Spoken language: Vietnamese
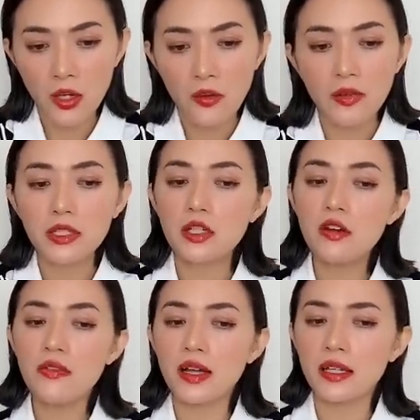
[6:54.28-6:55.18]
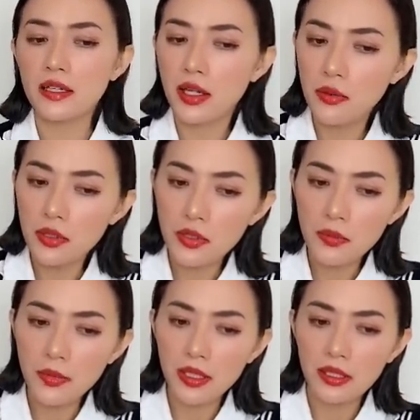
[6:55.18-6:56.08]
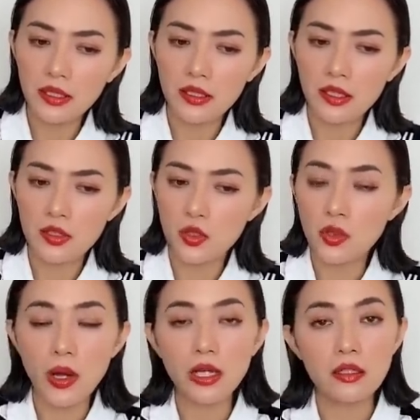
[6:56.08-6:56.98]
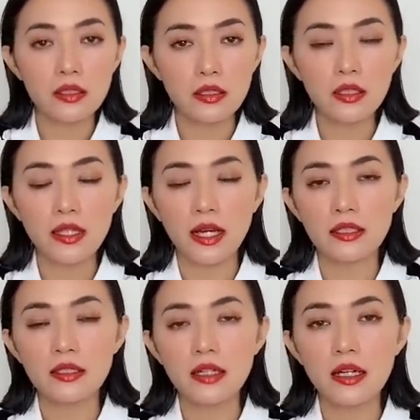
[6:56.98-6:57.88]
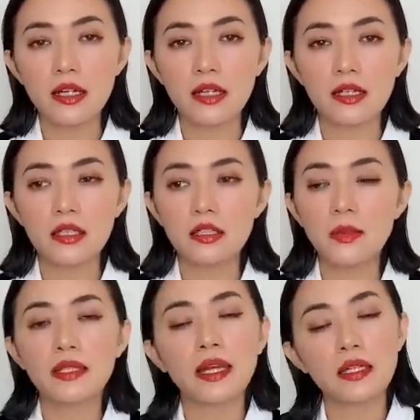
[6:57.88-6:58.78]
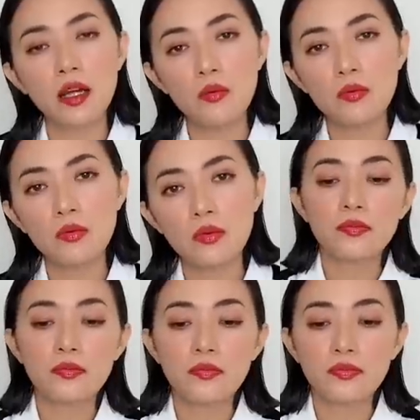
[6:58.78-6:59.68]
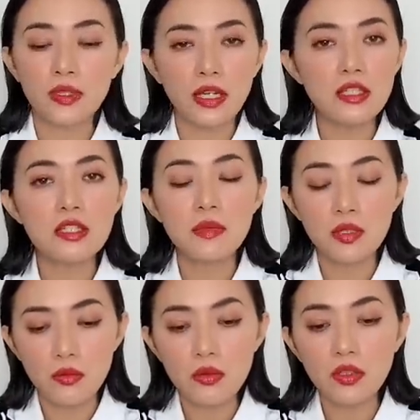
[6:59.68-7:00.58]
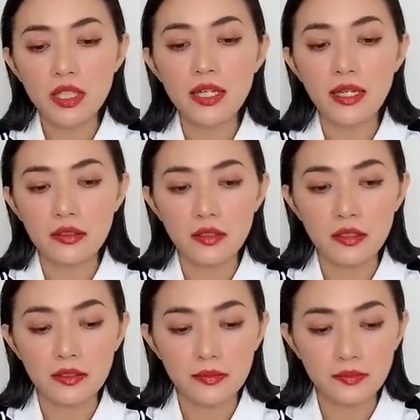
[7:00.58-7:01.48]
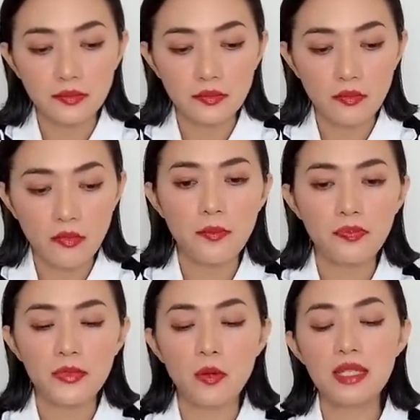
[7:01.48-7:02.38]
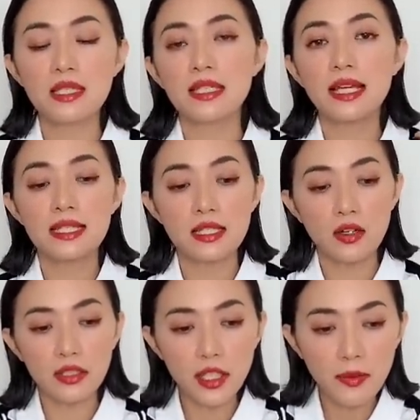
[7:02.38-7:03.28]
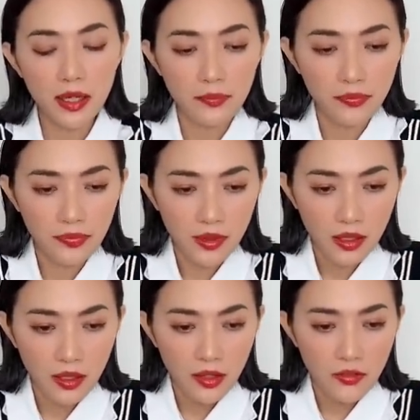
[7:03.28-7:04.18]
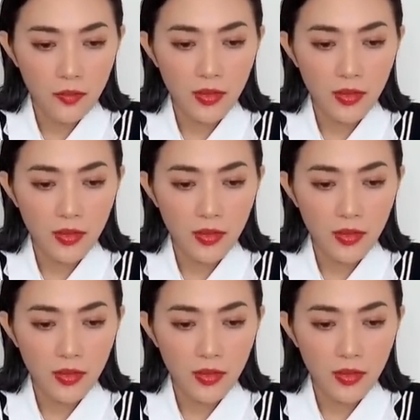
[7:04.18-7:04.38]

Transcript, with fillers: vậy thì có phải là nếu như mình chuyển hóa được tất cả những cái này thì mình thành công cái gì mình cũng có thể đạt được rồi bây giờ tina sẽ nói tiếp ha về